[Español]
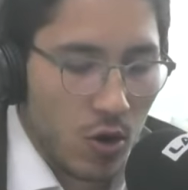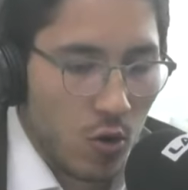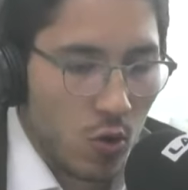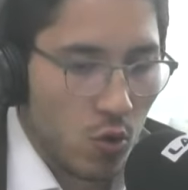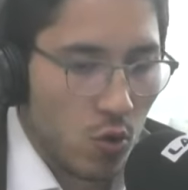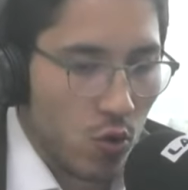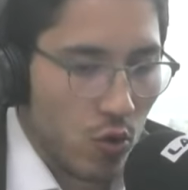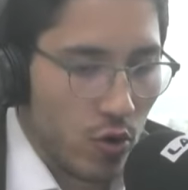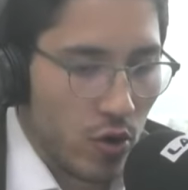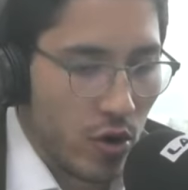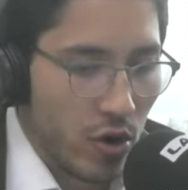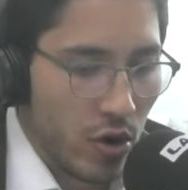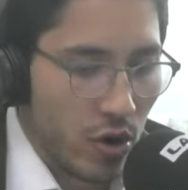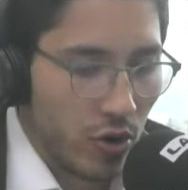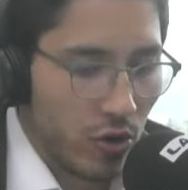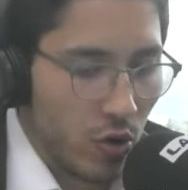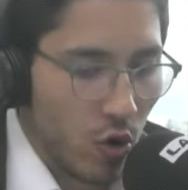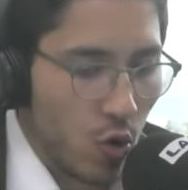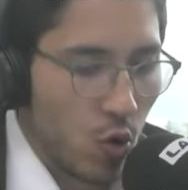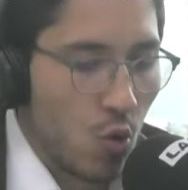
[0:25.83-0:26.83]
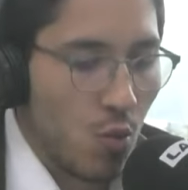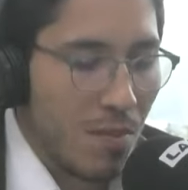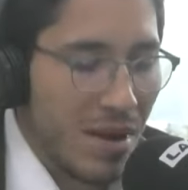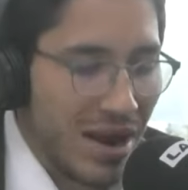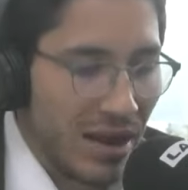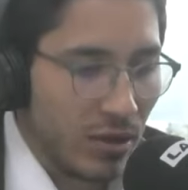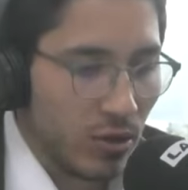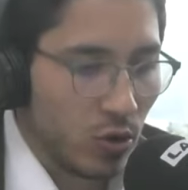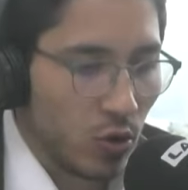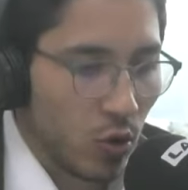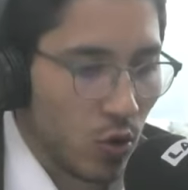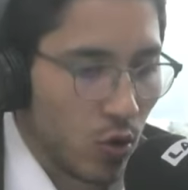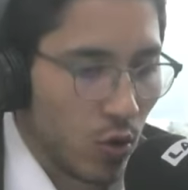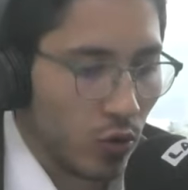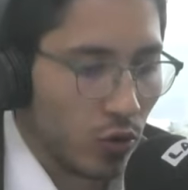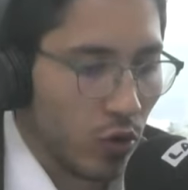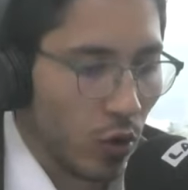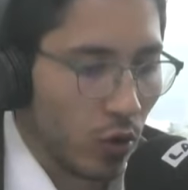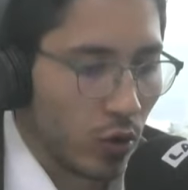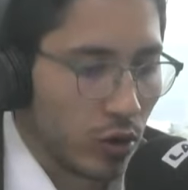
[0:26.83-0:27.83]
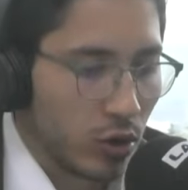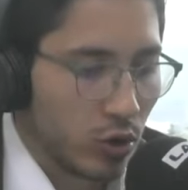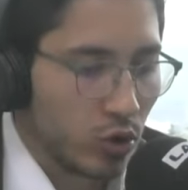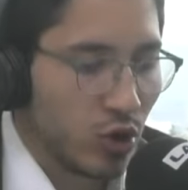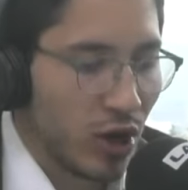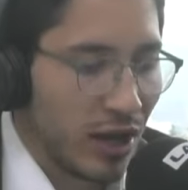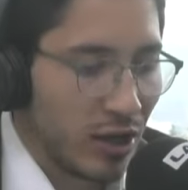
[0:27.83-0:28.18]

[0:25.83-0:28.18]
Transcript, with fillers: un eh, documento con todos los